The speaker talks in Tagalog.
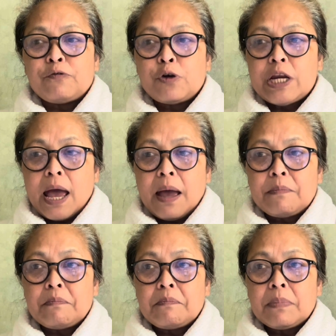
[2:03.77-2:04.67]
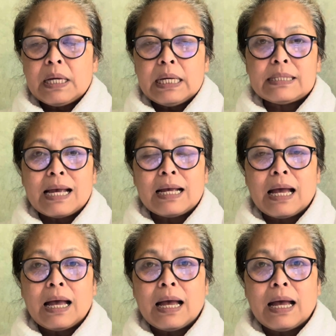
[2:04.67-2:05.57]
For them, is
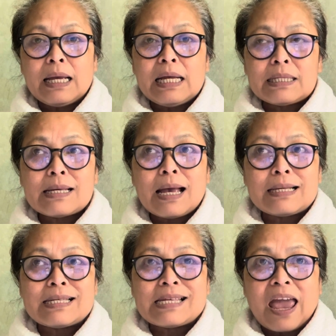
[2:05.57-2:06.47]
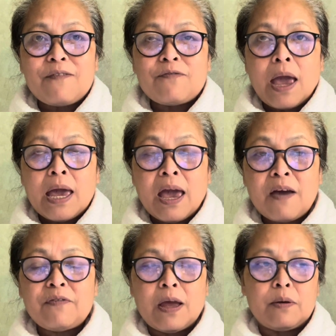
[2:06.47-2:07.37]
a, it's a safe
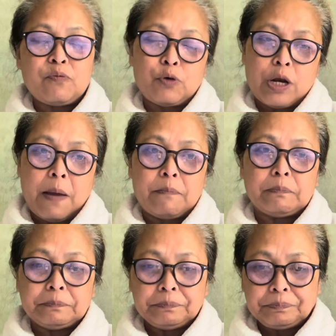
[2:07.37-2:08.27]
heaven for them.